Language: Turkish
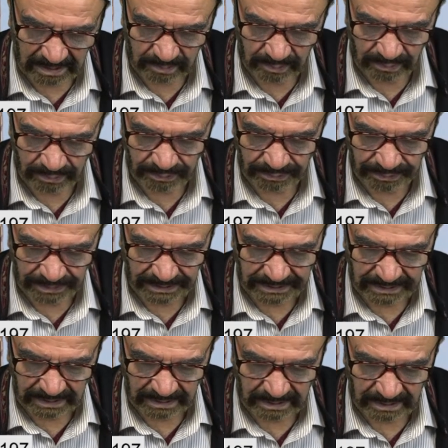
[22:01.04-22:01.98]
Ebu
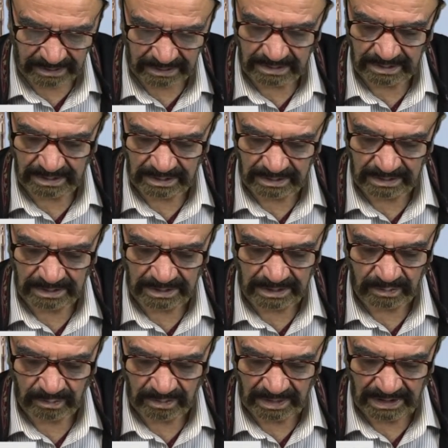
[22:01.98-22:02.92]
Hüreyre
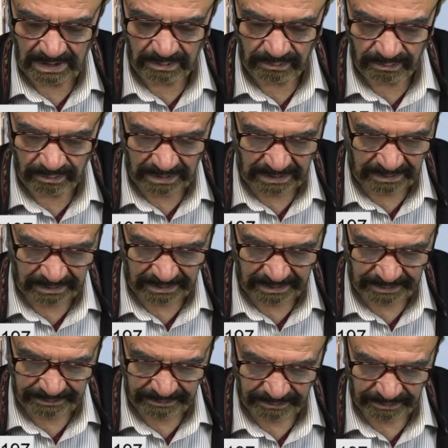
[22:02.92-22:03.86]
radıyallahu anhü
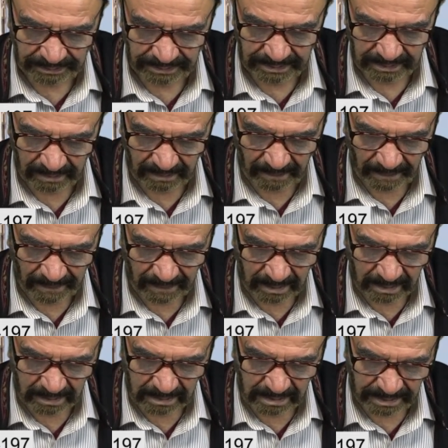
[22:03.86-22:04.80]
anlatıyor.
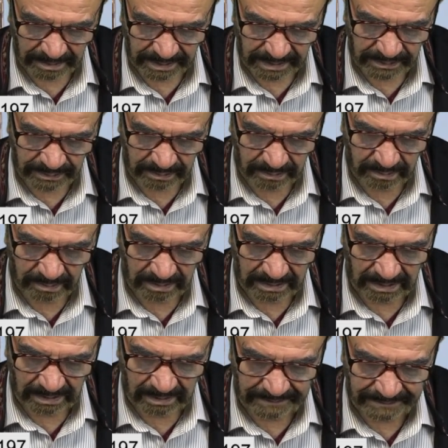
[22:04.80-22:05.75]

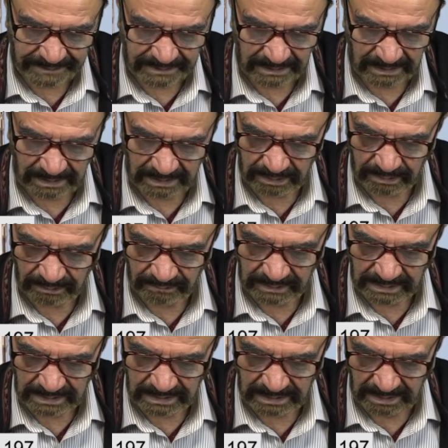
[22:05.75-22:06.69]
Resulullah aleyhissalatü
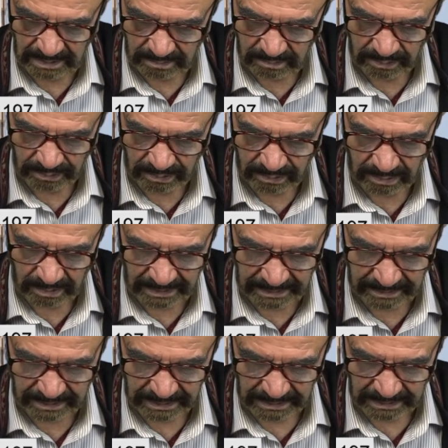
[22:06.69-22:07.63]
vesselam
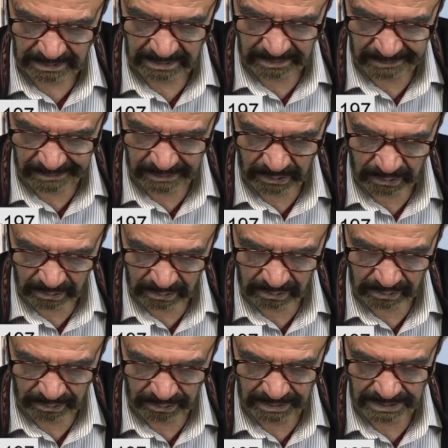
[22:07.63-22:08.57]
buyurdular ki,
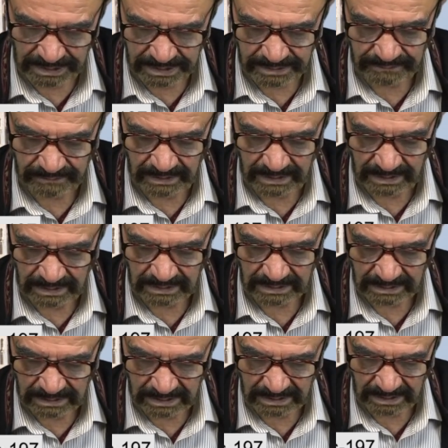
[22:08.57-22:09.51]
güneş ve
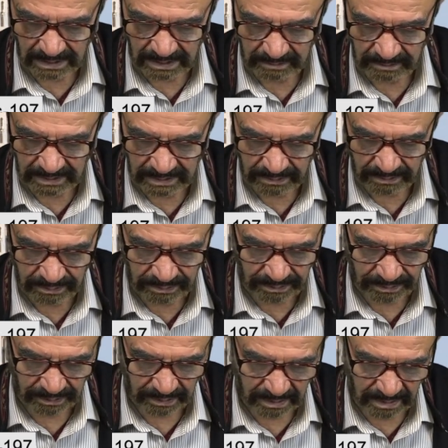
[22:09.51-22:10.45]
ay kıyamet
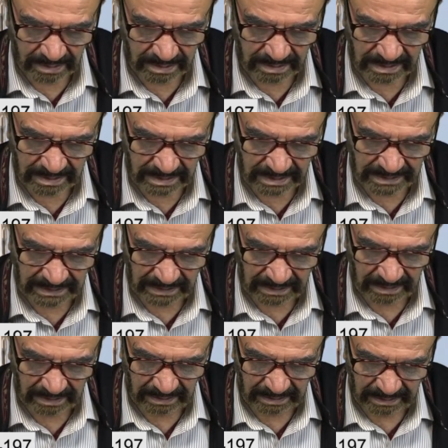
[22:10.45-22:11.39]
günü
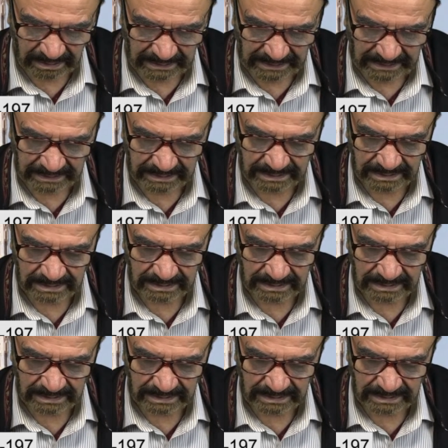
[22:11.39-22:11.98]
sarılırlar.